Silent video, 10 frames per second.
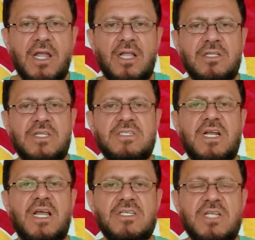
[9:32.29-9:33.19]

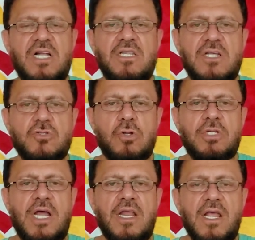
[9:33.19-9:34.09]
Galatasaray sağdan
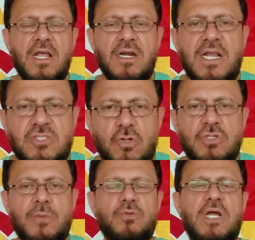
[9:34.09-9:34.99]
soldan nasıl
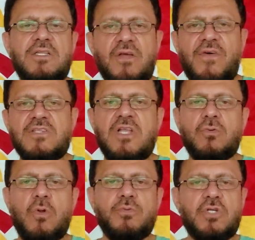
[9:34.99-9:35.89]
olsa bunlar
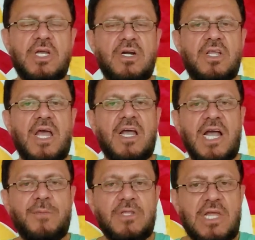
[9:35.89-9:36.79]
defanstan top çıkarırken
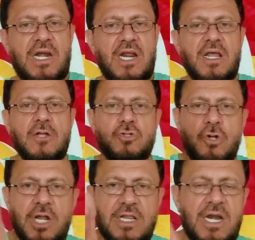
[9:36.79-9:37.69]
kaybederler
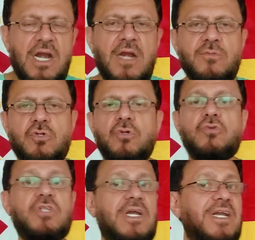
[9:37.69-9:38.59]
çöreklenelim şunun
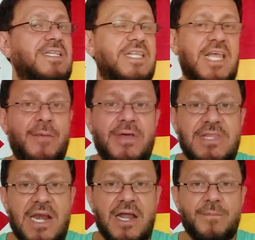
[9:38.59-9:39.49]
üzerine
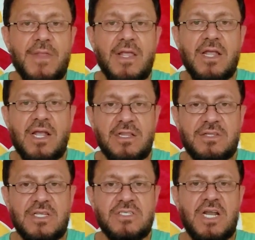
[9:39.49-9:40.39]
diyemediler.
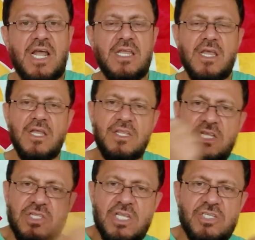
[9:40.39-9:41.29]
Galatasaray
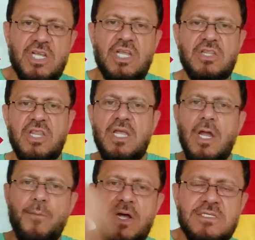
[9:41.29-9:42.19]
gittikçe gitti,
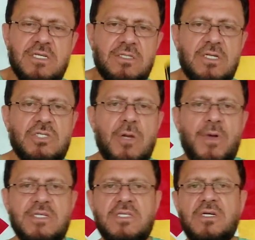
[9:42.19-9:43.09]
bastırdıkça
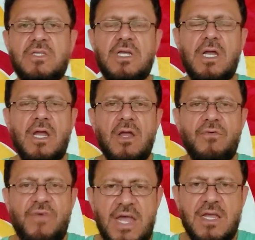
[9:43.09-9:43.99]
bastırdı
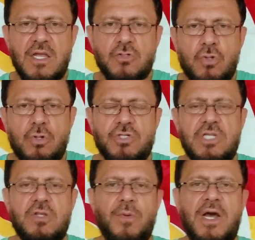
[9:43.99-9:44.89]
ve sonuç
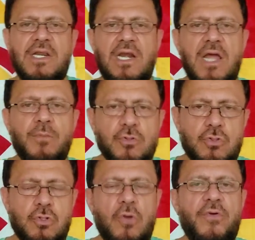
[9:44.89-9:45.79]
itibariyle
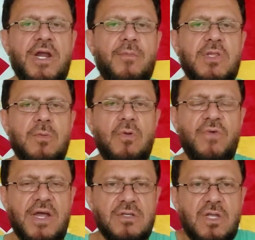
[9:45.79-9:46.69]
pozisyon vermedi mi
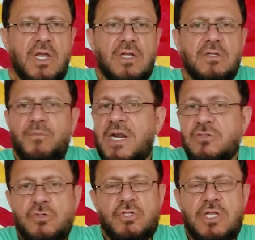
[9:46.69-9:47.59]
verdi.
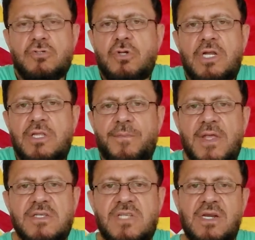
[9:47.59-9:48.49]
Biraz önce de söyledim.
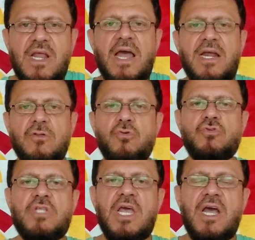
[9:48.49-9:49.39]
Sen eğer
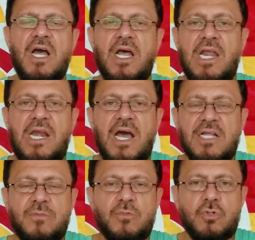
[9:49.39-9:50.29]
yüzde
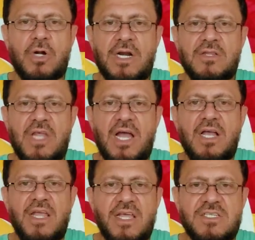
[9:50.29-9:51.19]
50-60 oranında
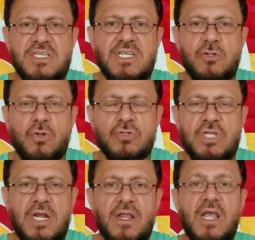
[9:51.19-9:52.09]
eksik
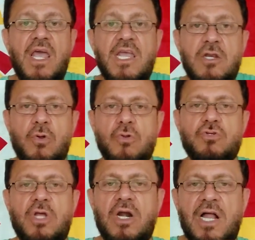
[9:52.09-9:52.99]
gidiyorsan en iyi
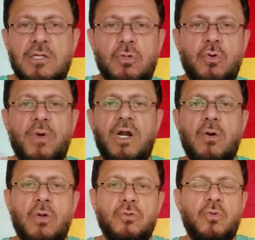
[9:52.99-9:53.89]
oyuncular 6 numara,
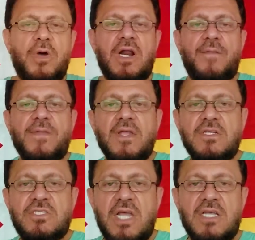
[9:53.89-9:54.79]
10 numara,
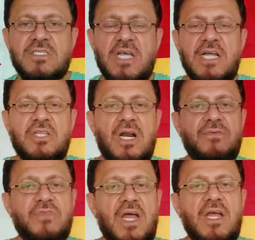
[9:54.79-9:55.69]
işte sağ
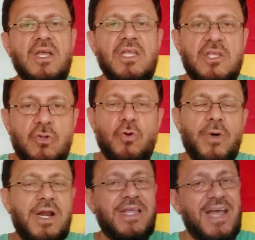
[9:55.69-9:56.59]
tarafta 2
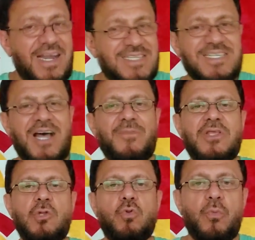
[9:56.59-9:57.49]
numara yani sağ
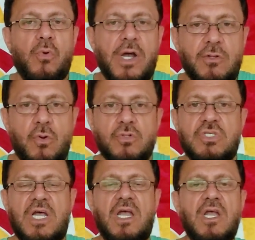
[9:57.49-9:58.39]
bekin Dubuan
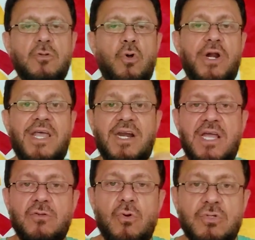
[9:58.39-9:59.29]
yoksa,
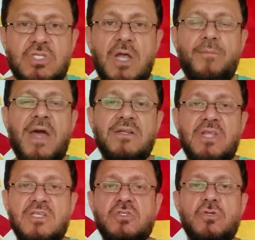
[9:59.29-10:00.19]
Torreira'nın yoksa,
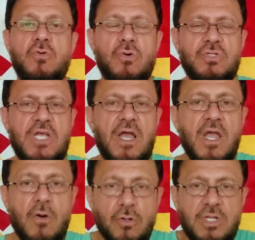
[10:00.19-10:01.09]
Mertens'in yoksa
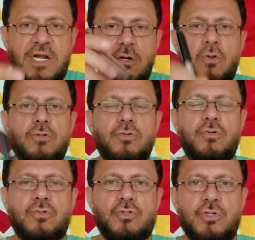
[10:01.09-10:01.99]
onların
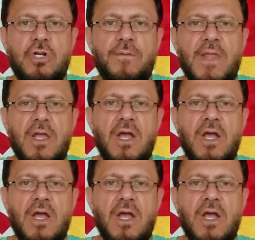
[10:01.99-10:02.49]
olduğunu düşünün.